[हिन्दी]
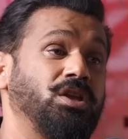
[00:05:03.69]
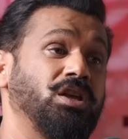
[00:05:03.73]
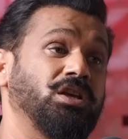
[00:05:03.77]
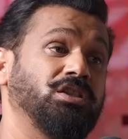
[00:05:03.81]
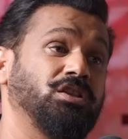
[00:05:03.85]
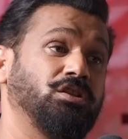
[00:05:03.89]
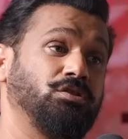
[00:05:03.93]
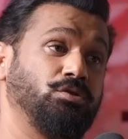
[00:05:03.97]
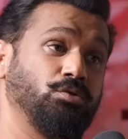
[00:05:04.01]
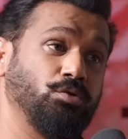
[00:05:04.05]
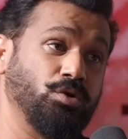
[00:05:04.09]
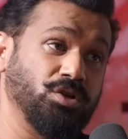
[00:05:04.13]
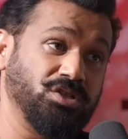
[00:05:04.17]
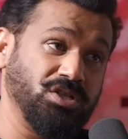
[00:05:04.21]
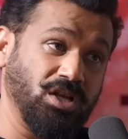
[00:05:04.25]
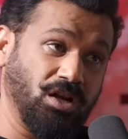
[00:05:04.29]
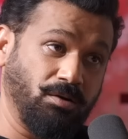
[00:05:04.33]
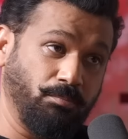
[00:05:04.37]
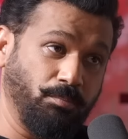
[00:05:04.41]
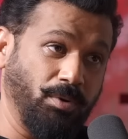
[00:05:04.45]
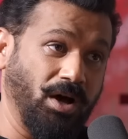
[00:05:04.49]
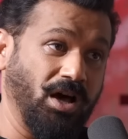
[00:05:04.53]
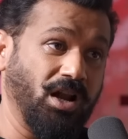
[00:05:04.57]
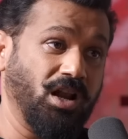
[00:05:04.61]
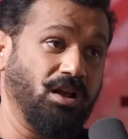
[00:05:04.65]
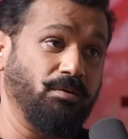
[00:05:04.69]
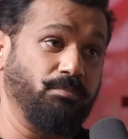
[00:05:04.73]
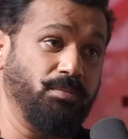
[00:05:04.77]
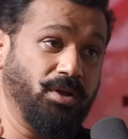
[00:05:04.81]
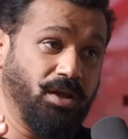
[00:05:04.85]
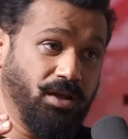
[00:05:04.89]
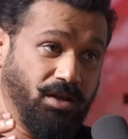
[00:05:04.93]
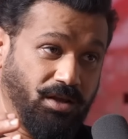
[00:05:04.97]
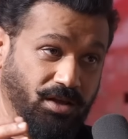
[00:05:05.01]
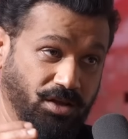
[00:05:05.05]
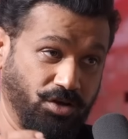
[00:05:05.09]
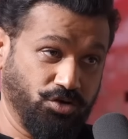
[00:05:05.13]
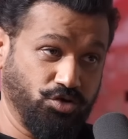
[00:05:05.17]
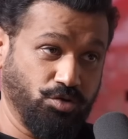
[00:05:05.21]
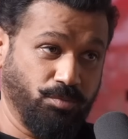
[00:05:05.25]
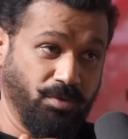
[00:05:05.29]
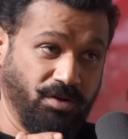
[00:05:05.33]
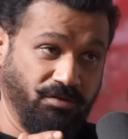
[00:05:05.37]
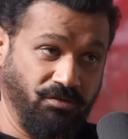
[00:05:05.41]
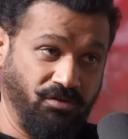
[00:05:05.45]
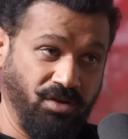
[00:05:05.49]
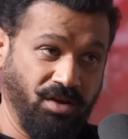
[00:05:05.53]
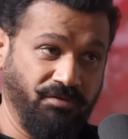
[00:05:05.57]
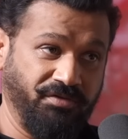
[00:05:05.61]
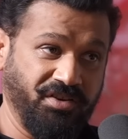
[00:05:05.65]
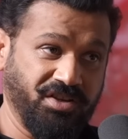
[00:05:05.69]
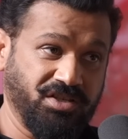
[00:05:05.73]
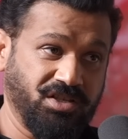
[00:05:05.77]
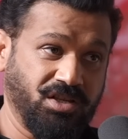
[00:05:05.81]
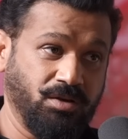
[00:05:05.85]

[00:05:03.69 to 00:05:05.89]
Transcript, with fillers: किया था 2012 में ये जो मैं वी